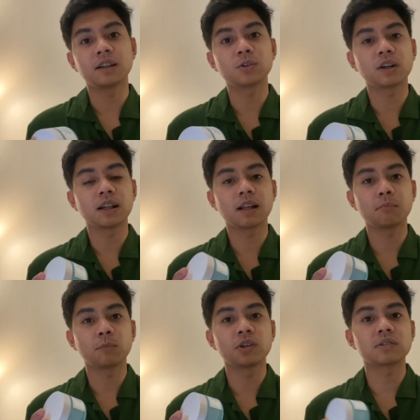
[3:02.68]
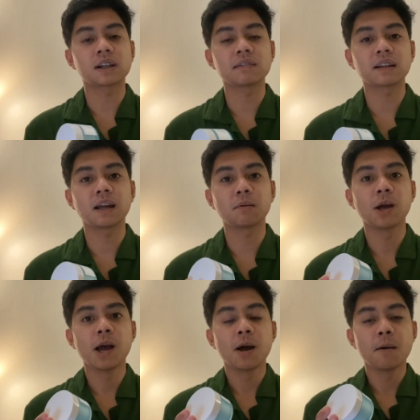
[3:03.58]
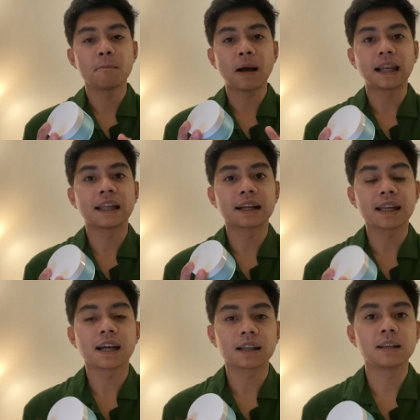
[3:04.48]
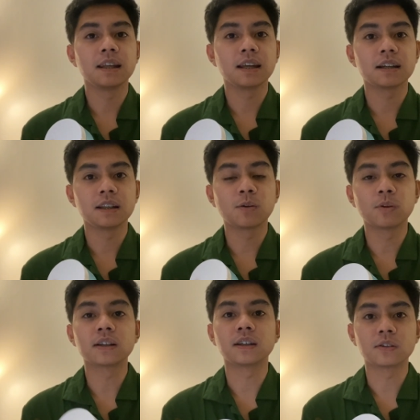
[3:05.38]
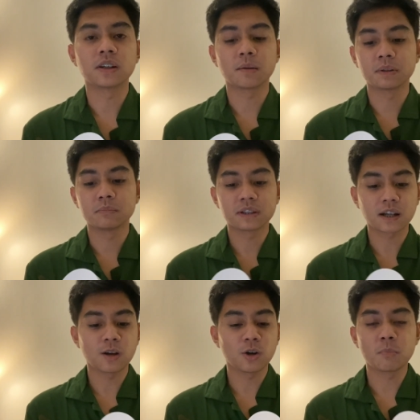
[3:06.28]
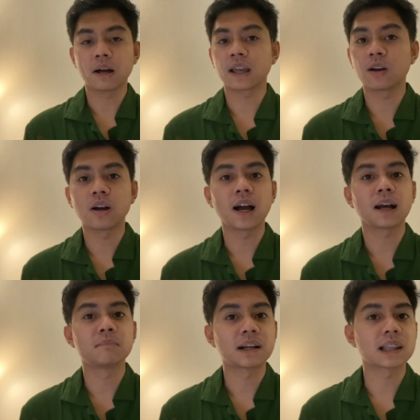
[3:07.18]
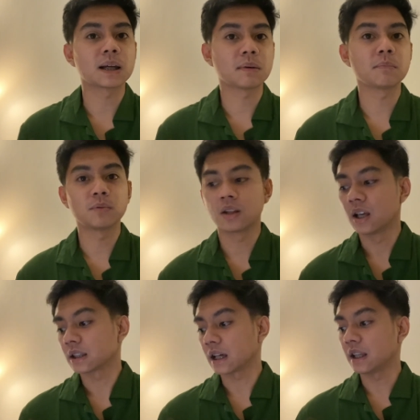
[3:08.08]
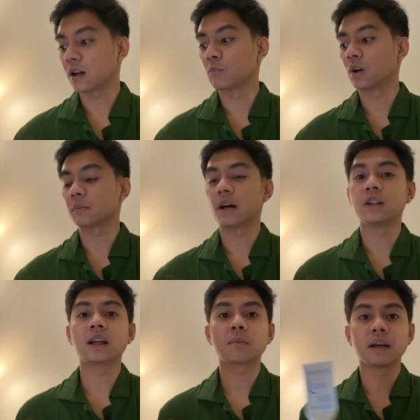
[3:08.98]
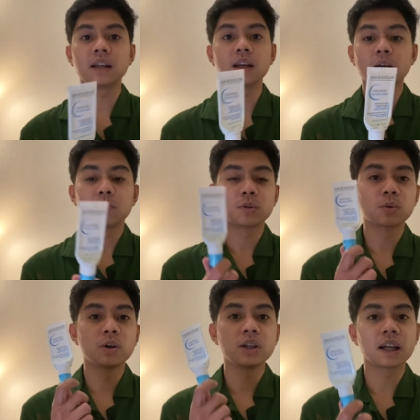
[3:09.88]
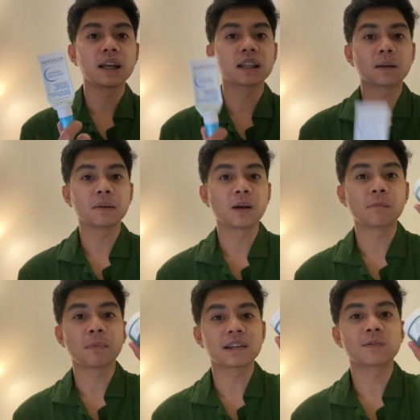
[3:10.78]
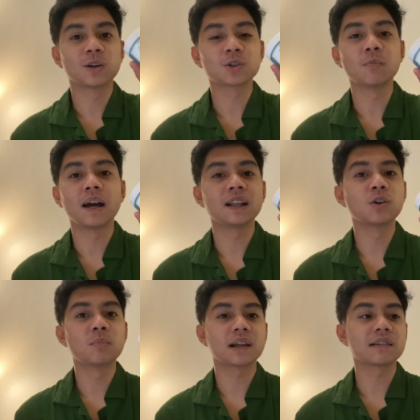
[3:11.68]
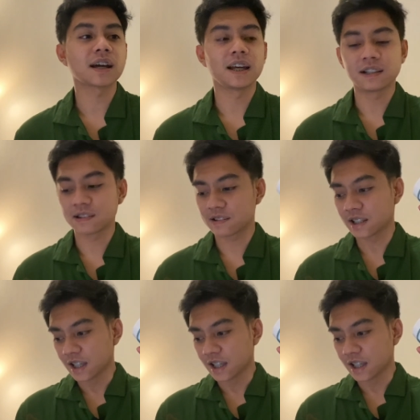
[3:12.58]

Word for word: itu adalah moisturizer yang paling ringan di eh, di kulit gitu yang benar-benar kalau lo pakai lo nggak akan berasa apapun tadi yang buat bayar bioderma ini menurut gue udah ringan tapi pas gue coba ini gue merasa kayak it's